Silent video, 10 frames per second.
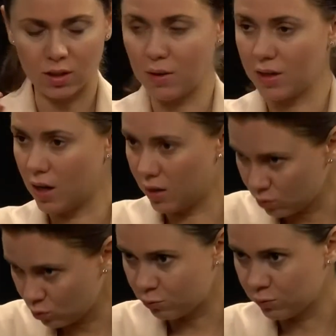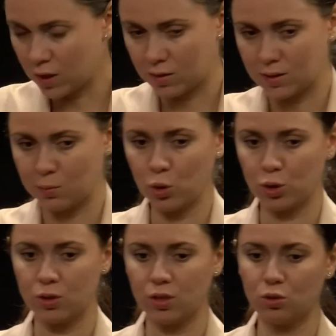Карабах, э, ну, на, нас
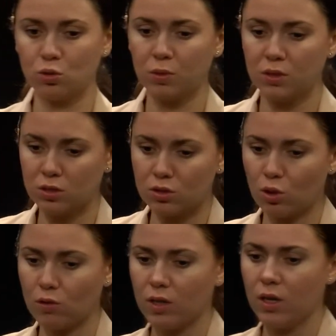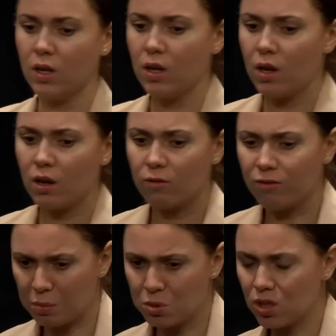больше интересует Приднестровье
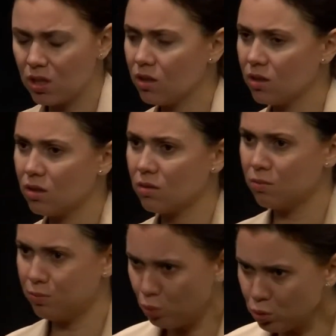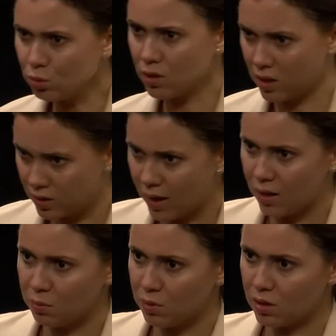вообще будут
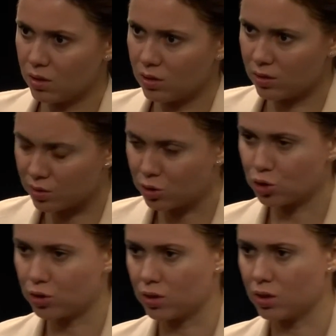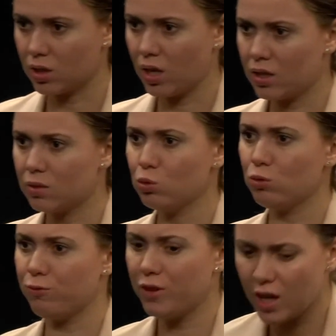когда-либо разрешены? Или это
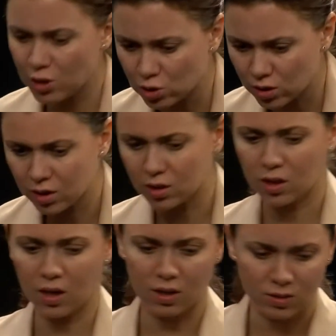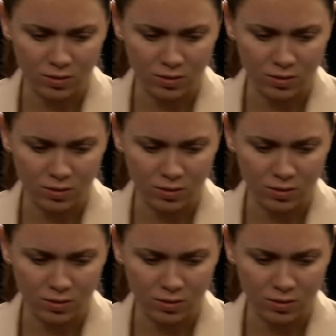будет вечная такая